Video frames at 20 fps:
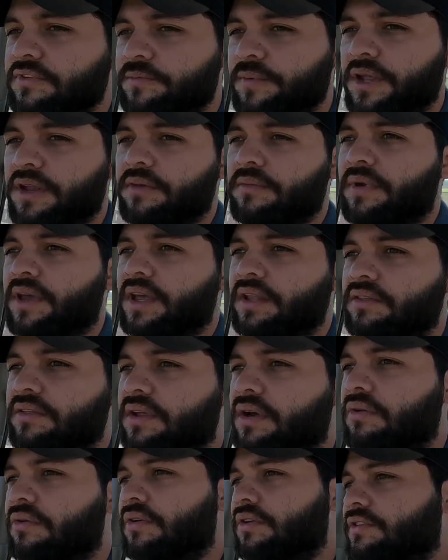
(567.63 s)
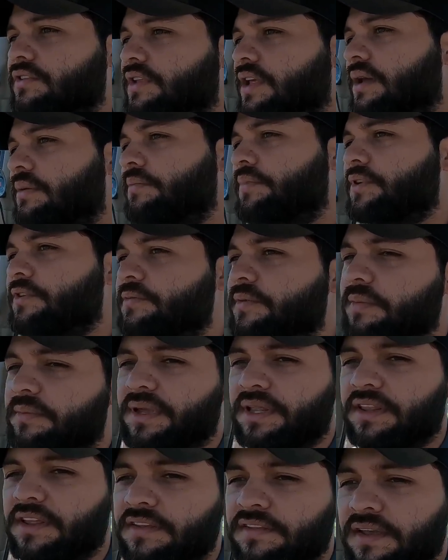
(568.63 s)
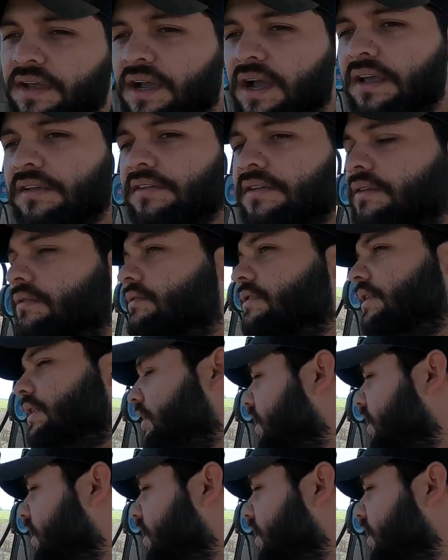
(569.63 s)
o experimento, não gostemos, principalmente da secação, você